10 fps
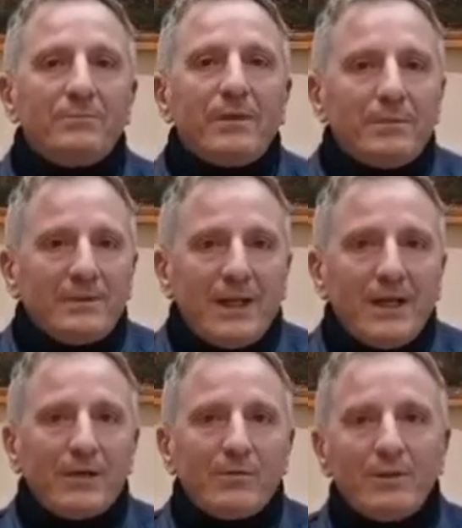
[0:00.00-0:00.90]

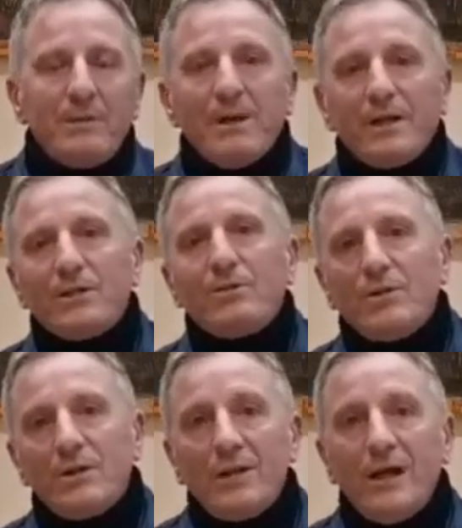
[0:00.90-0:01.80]
perpetrare quindi i parchi non
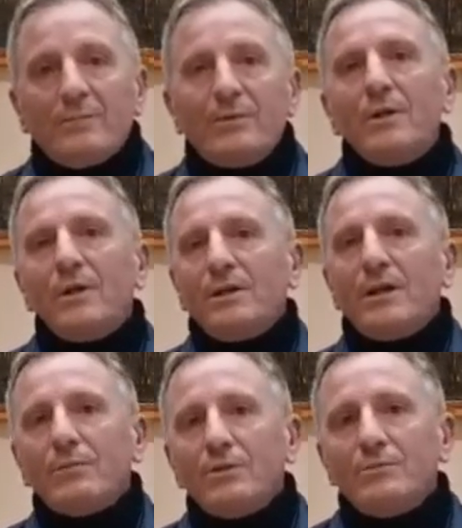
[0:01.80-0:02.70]
li riapro
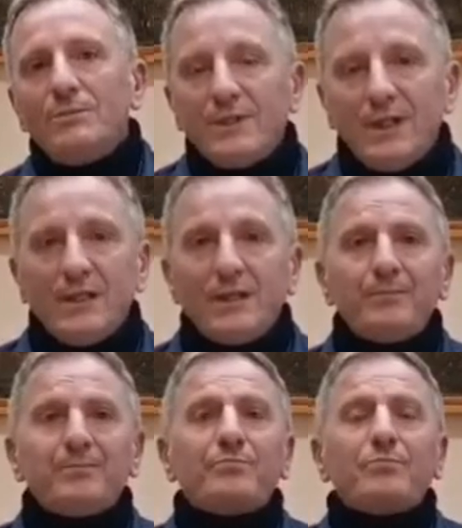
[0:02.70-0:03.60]
riapro i
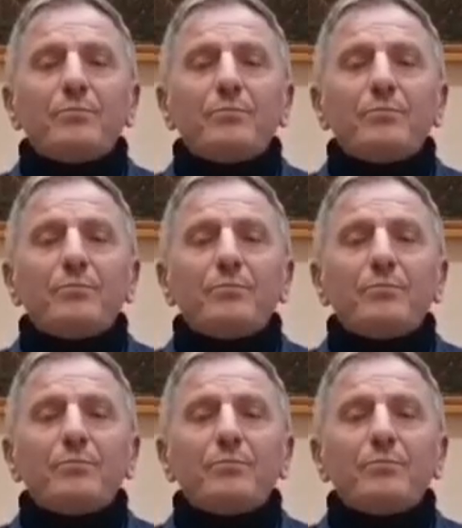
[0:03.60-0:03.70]
cimiteri